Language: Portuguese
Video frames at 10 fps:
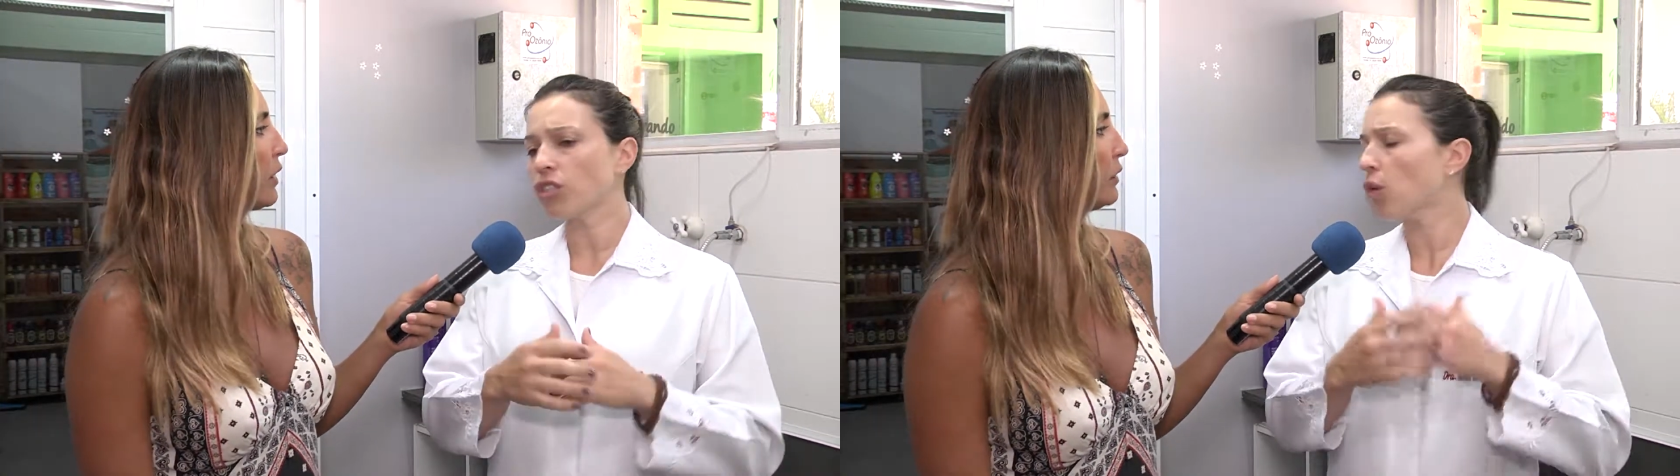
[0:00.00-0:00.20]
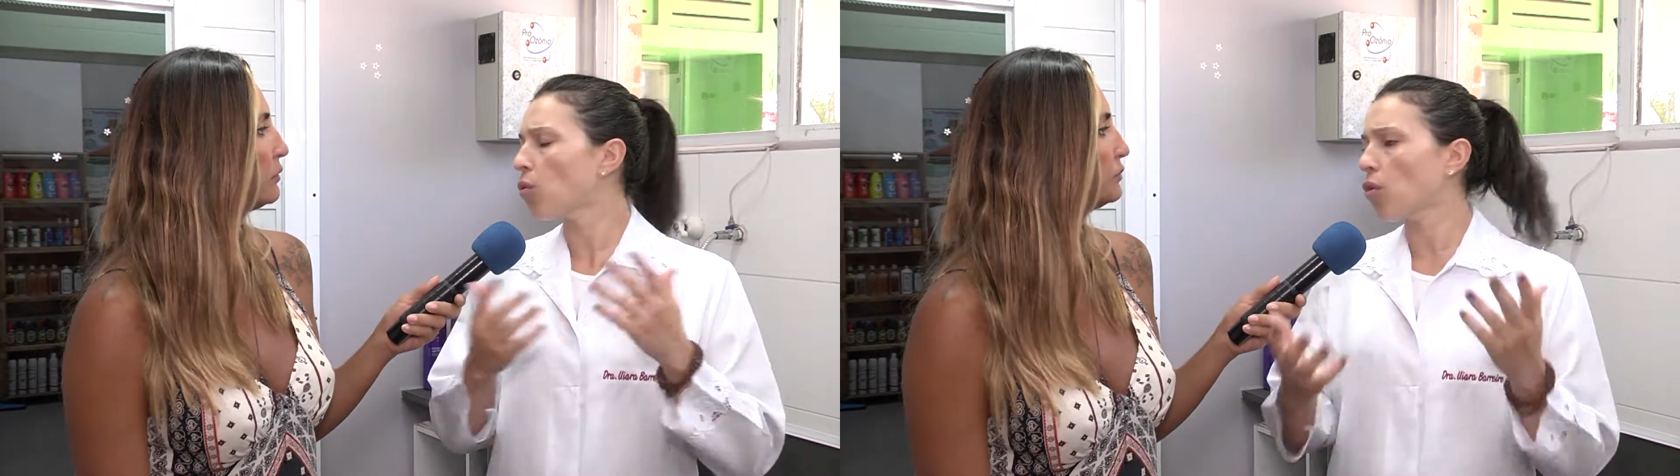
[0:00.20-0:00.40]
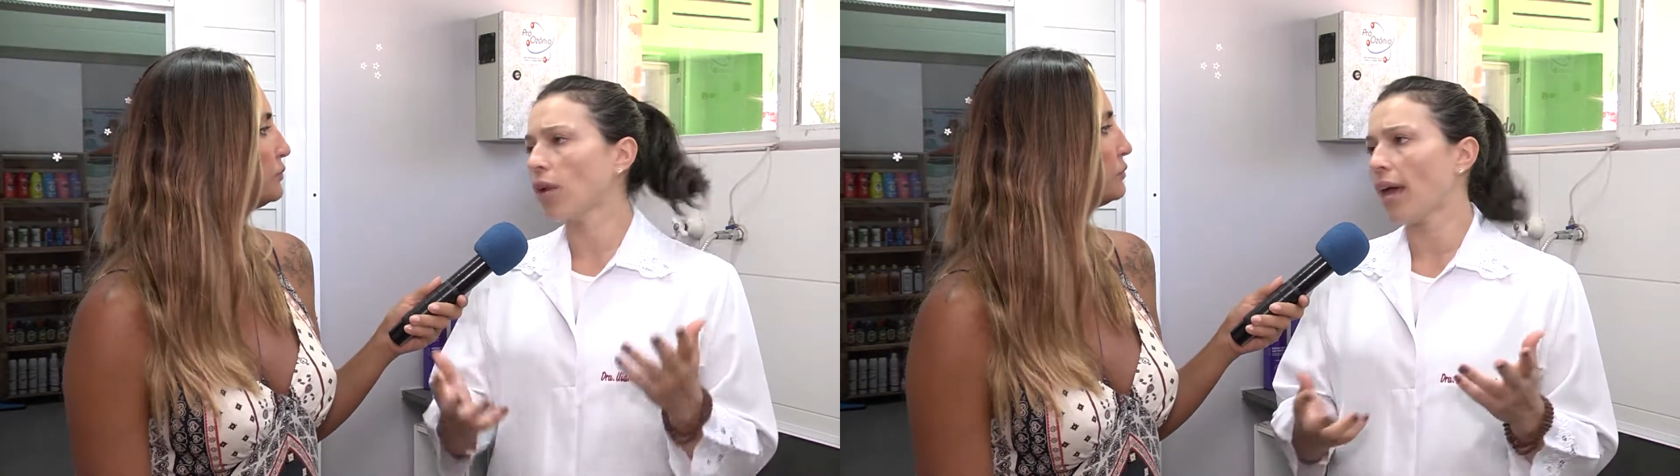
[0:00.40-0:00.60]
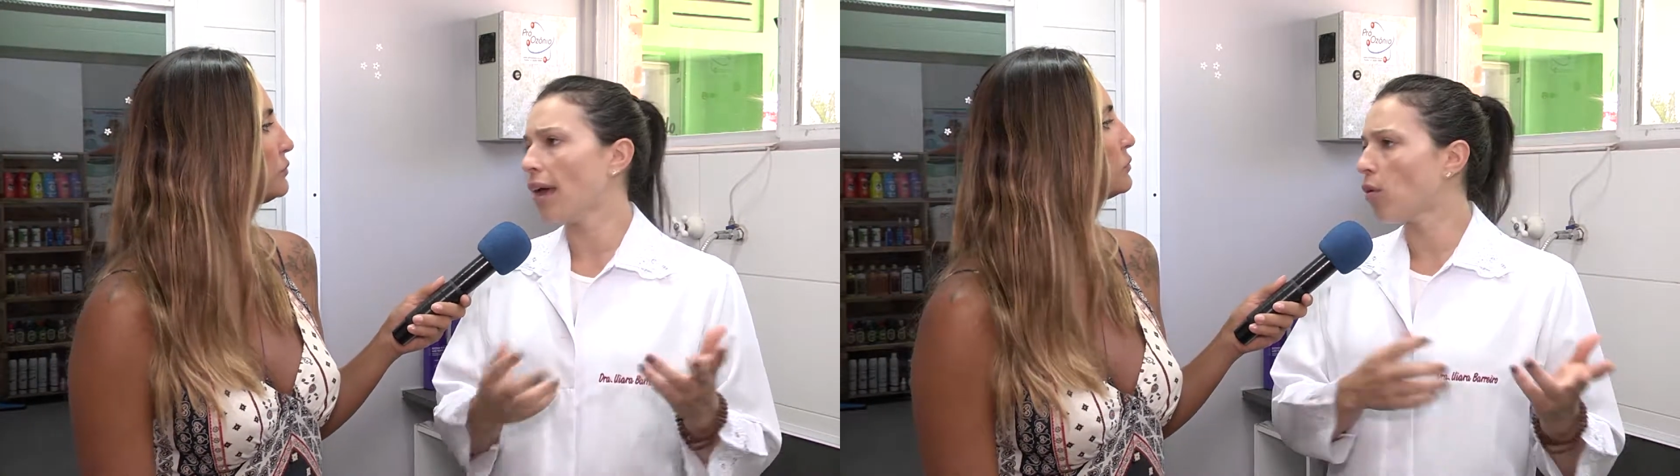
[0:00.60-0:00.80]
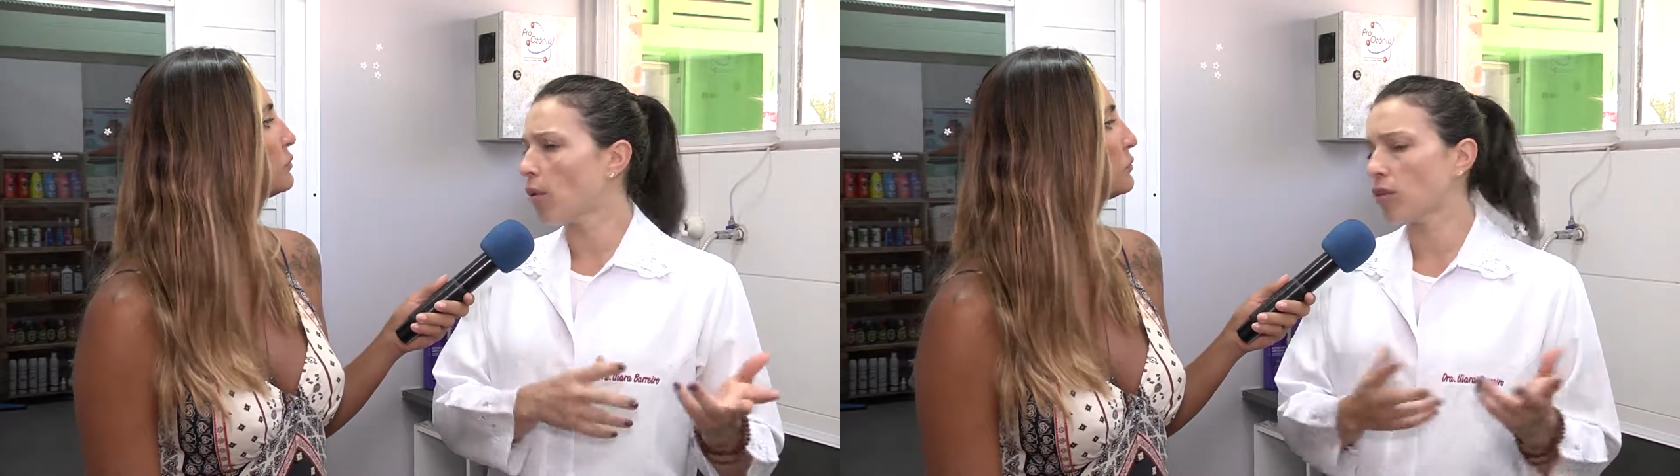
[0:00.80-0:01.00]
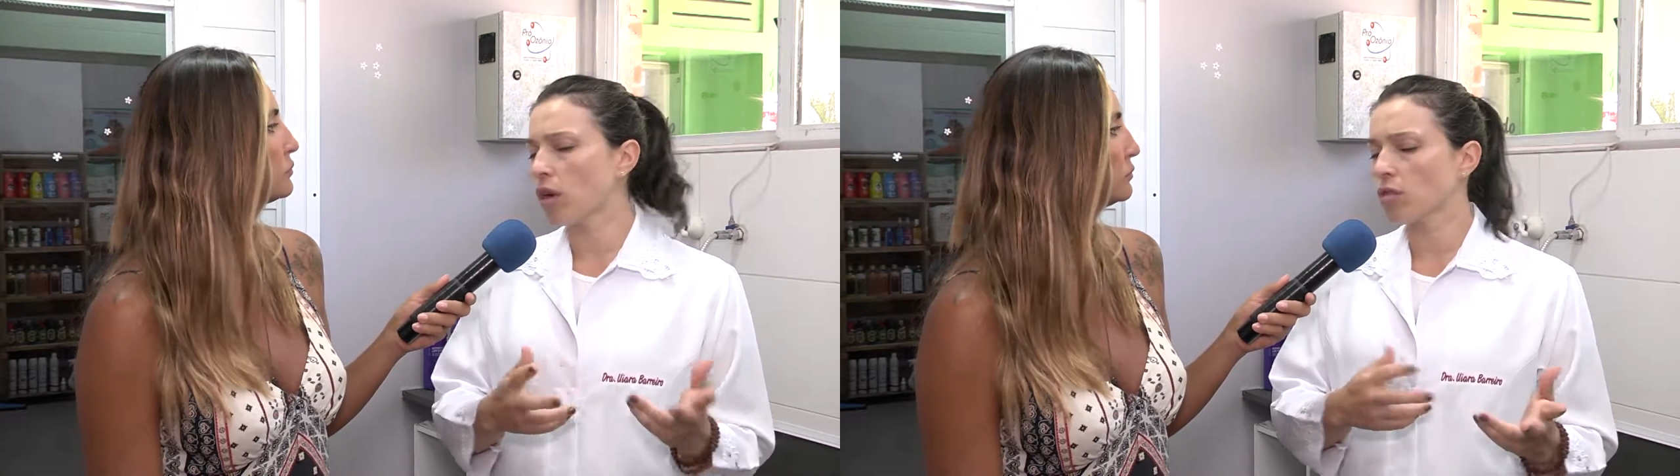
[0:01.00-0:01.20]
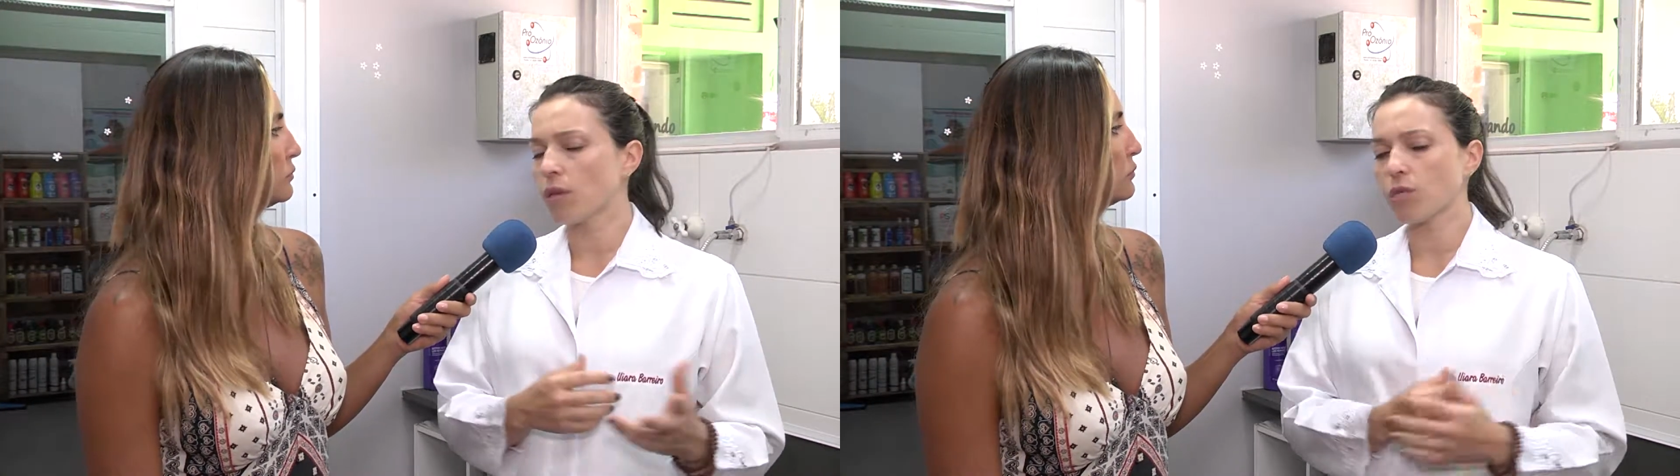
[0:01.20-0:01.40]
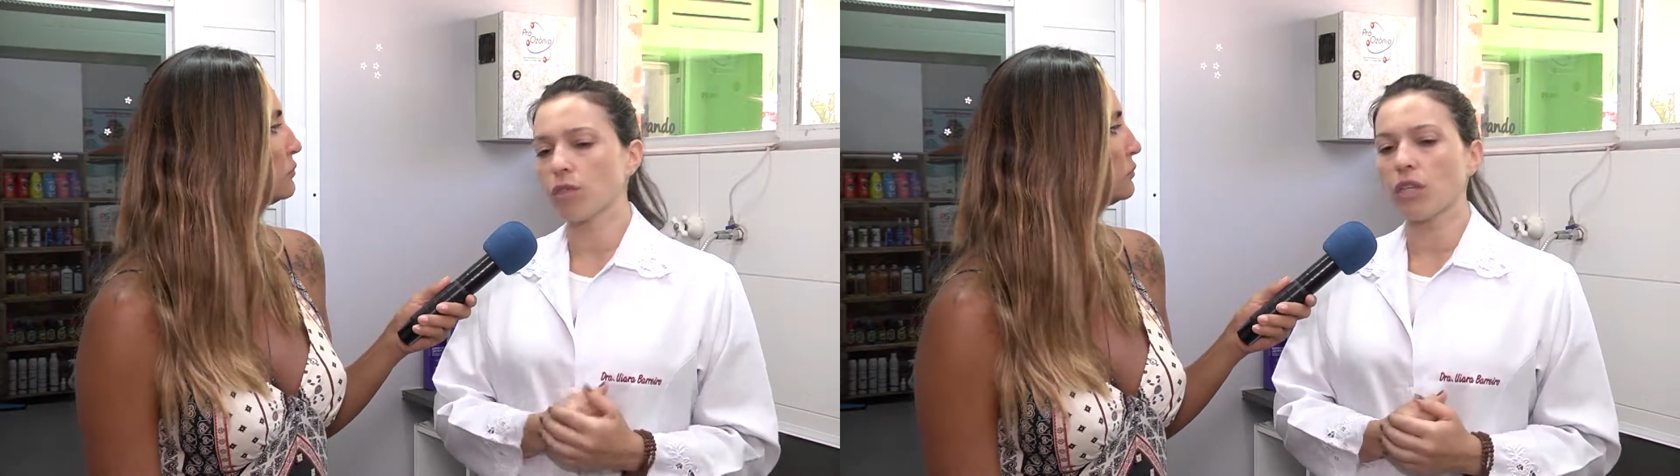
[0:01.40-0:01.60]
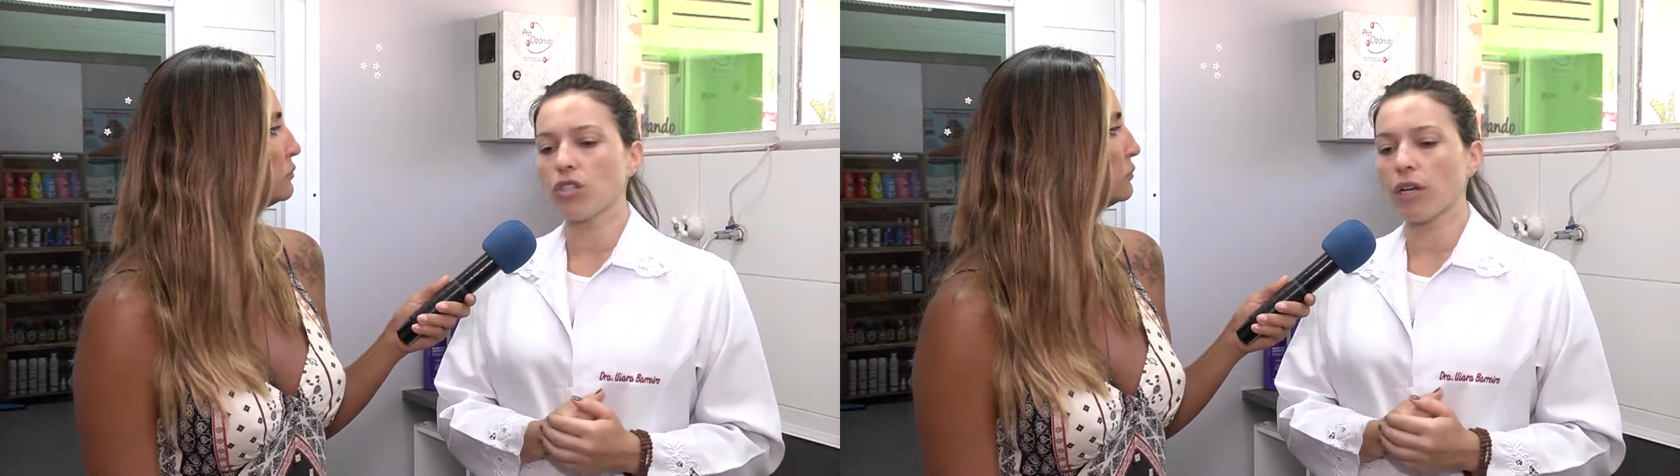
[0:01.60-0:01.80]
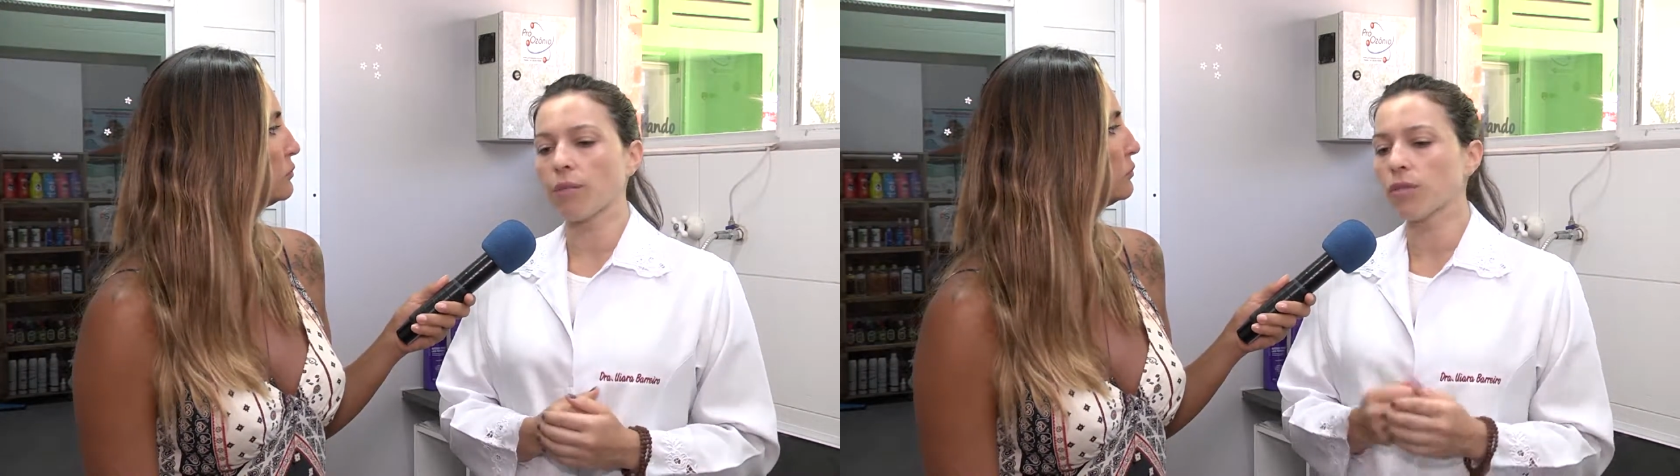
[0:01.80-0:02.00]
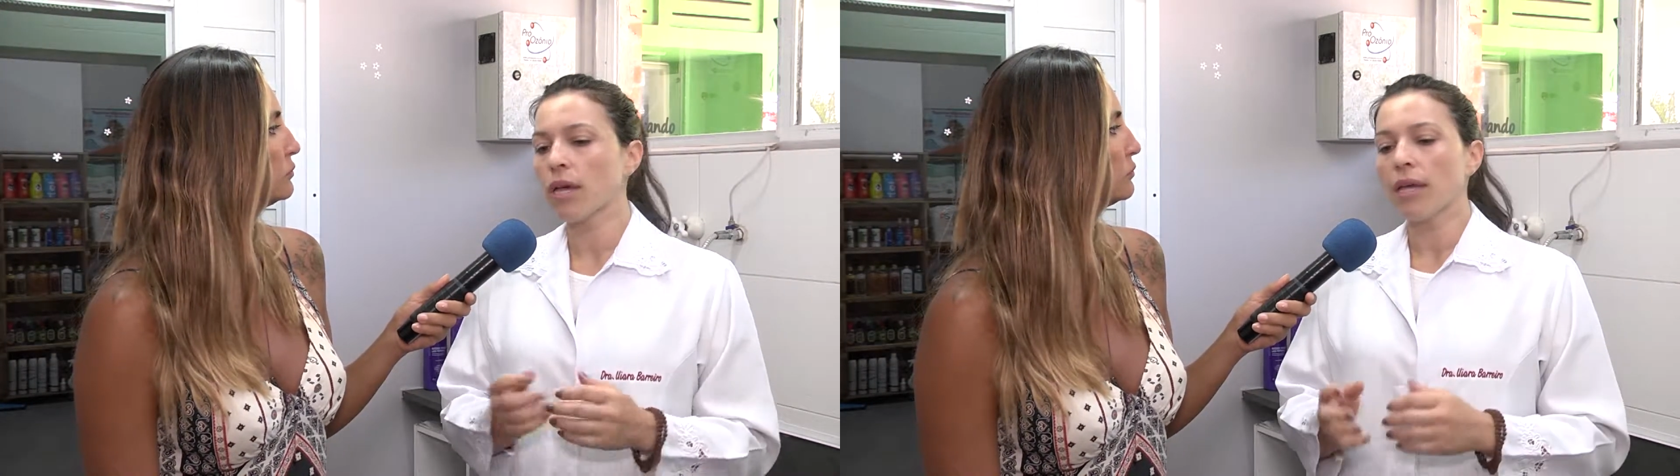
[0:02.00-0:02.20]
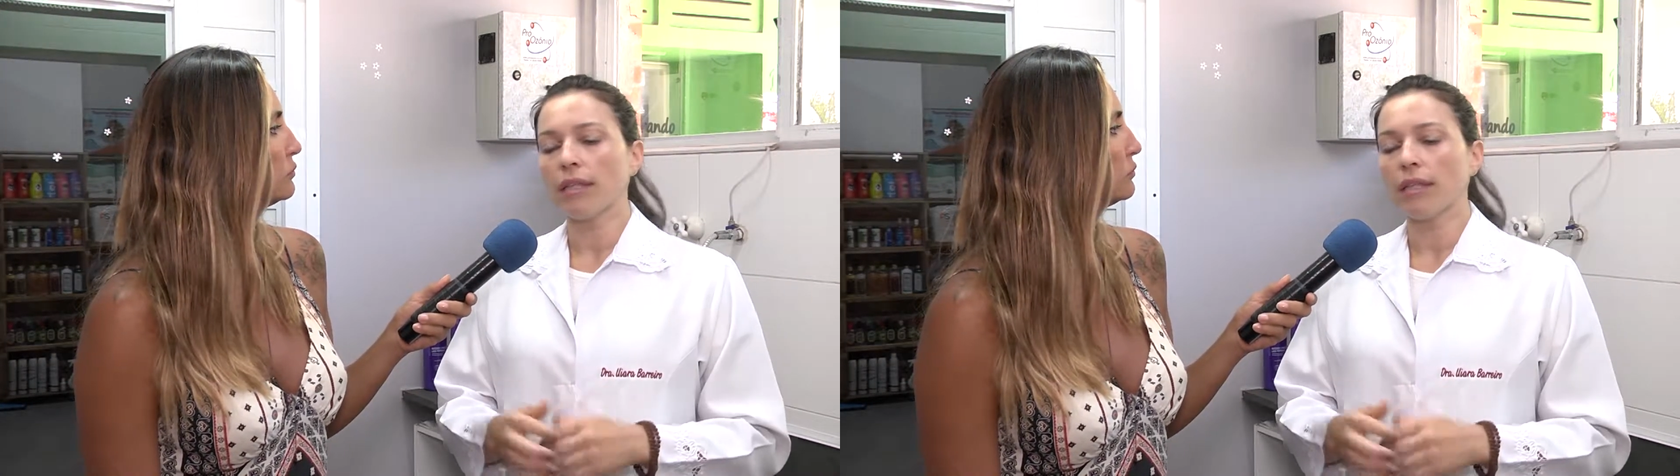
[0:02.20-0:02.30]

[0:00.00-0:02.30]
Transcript: de algum colega ou nós mesmos que indicamos,